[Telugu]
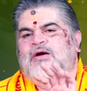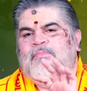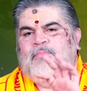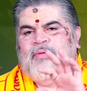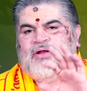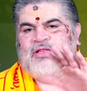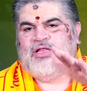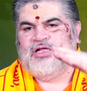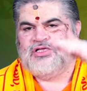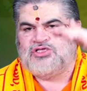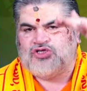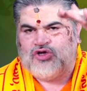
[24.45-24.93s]

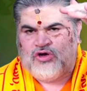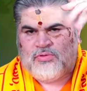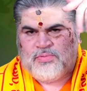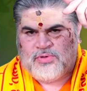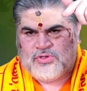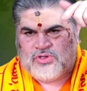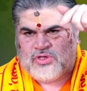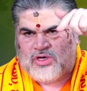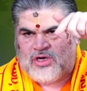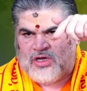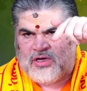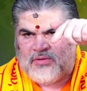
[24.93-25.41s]
మనం
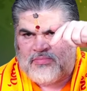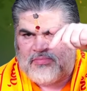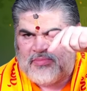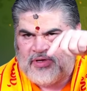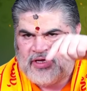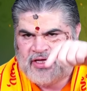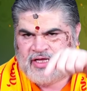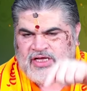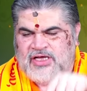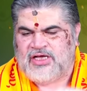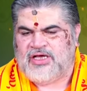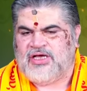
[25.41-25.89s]
తెలుసుకోబోతున్నాం
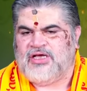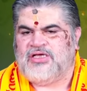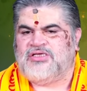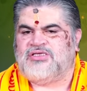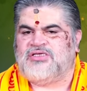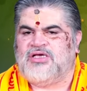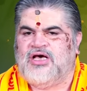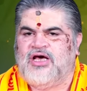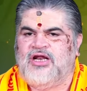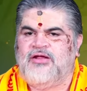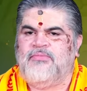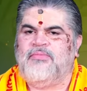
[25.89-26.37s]

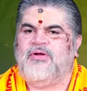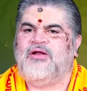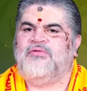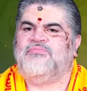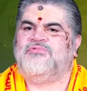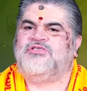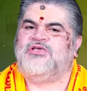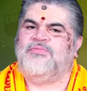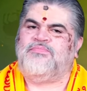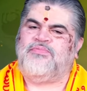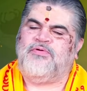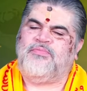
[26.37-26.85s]
ఈసారి మనం
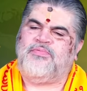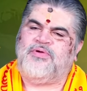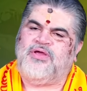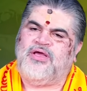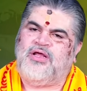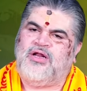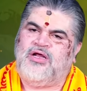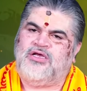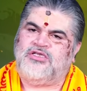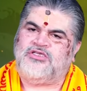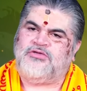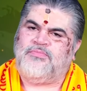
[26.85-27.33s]

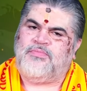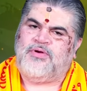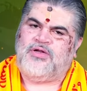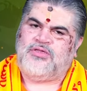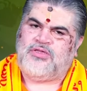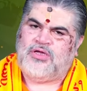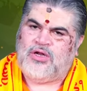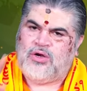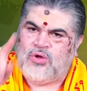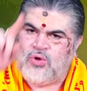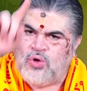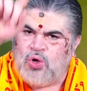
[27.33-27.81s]
చెప్పబోయే రాశి
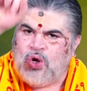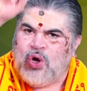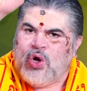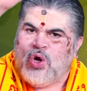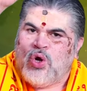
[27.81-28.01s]
ఫలితాలు